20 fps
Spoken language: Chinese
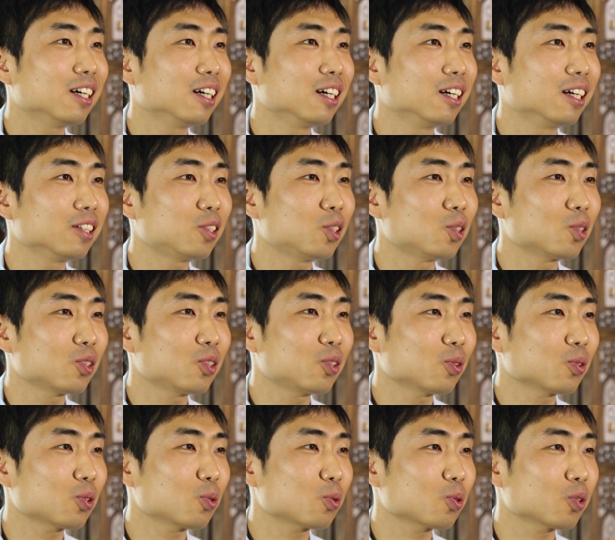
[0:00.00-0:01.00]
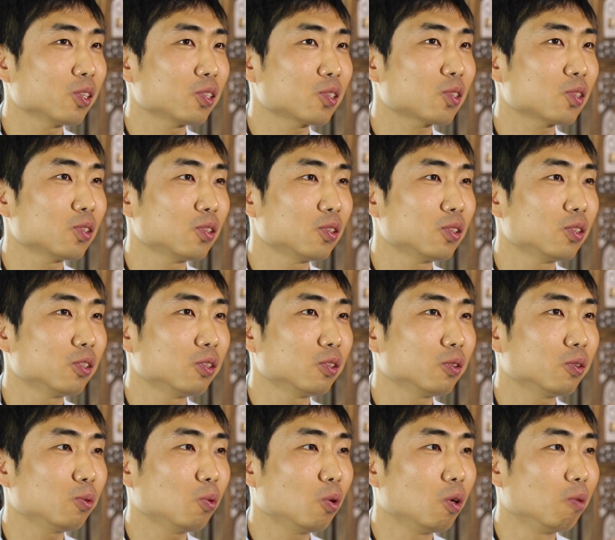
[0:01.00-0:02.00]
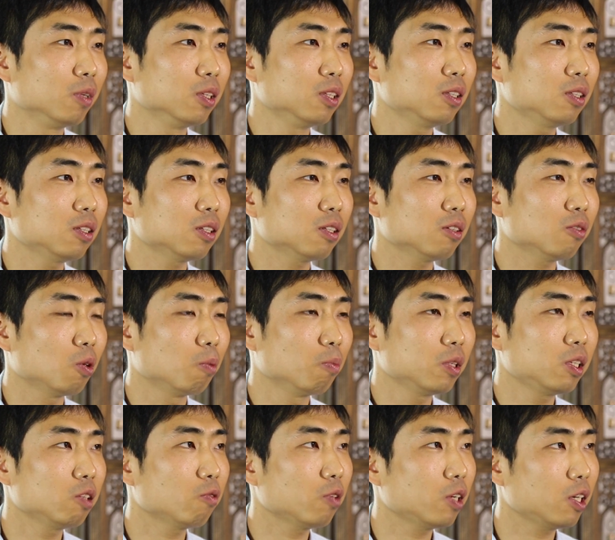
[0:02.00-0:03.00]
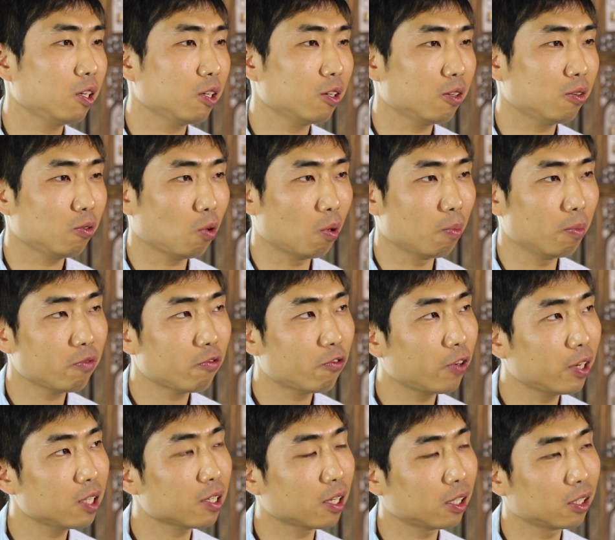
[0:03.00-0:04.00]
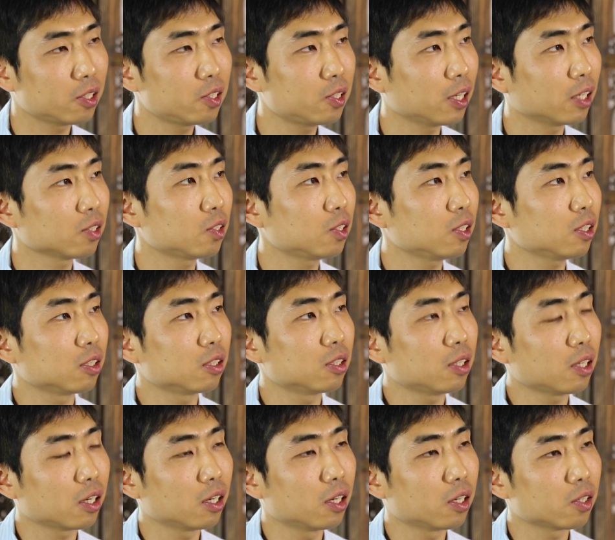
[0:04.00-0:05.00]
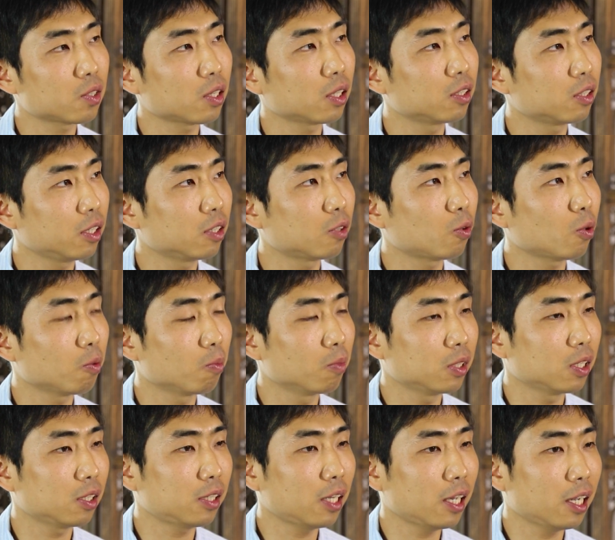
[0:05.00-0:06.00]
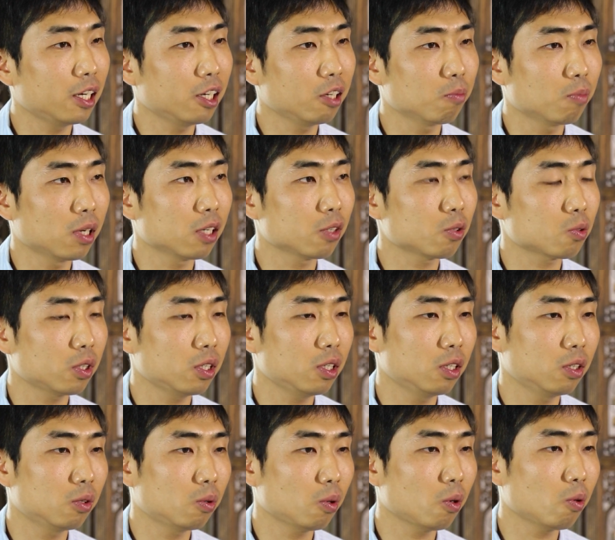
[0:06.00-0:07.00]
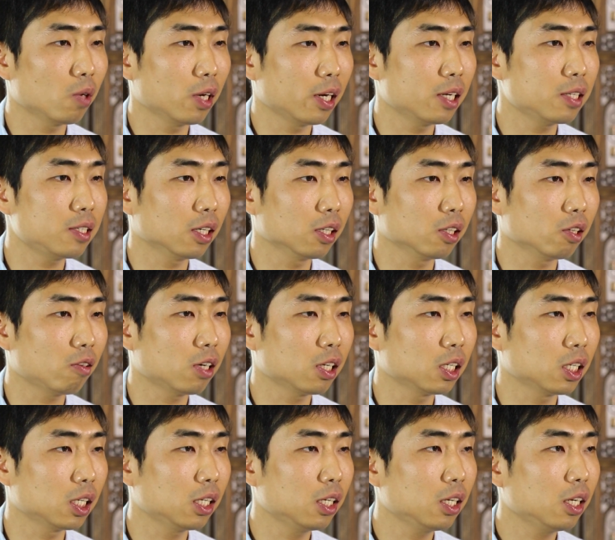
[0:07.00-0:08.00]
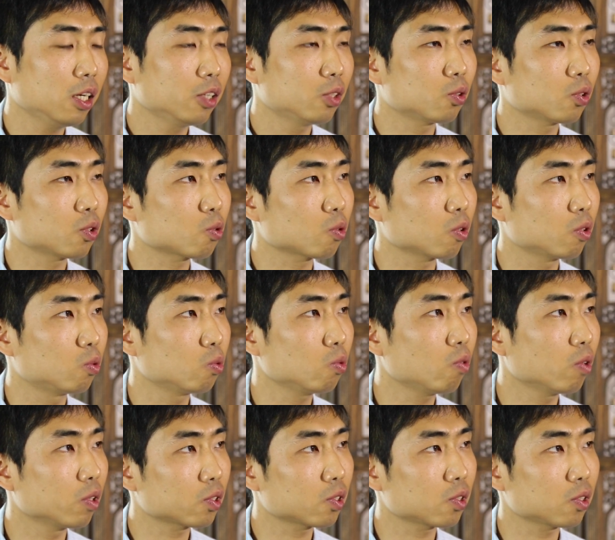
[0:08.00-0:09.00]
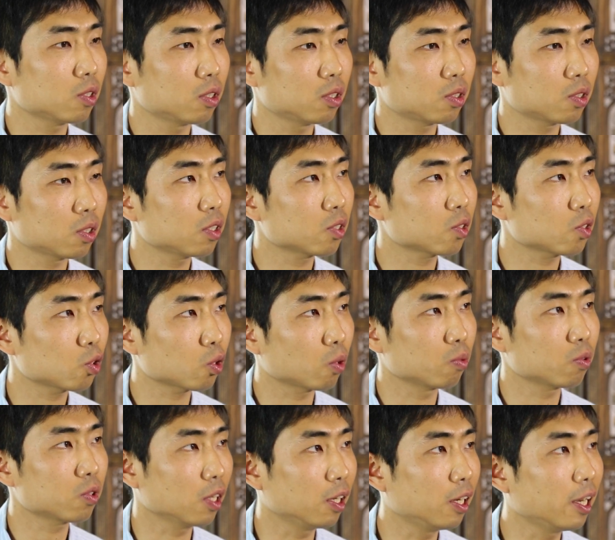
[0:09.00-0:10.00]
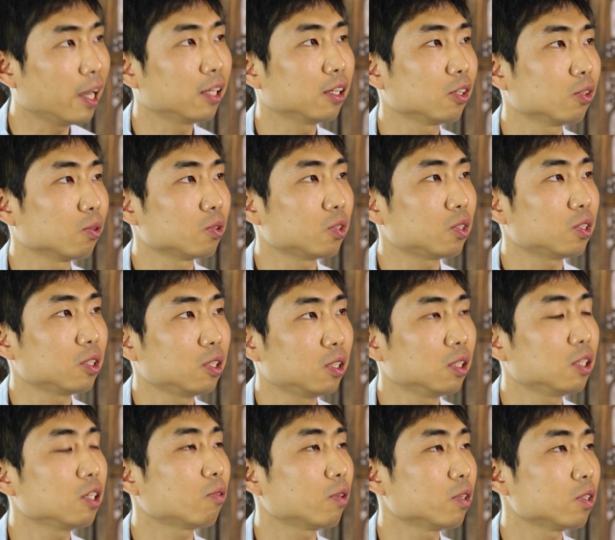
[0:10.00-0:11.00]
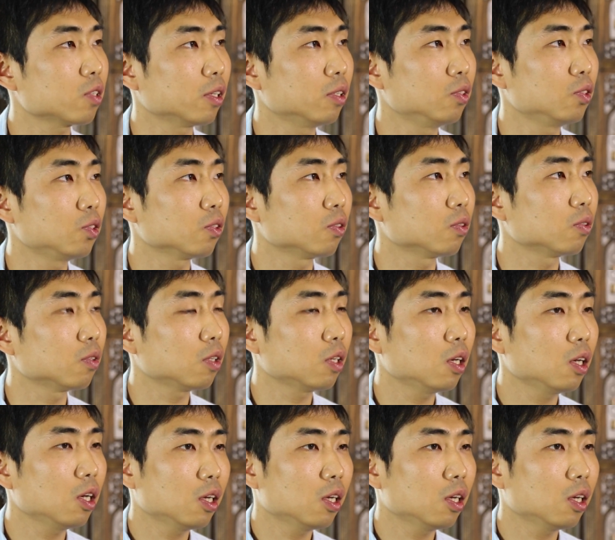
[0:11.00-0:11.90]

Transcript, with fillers: 呃，其实就是说，是我们我们，因为我们非常的相信那个上帝对我们的带领嘛，所以对我来讲的话呢，就是说，如果是真的是从神来的东西，一定会成就。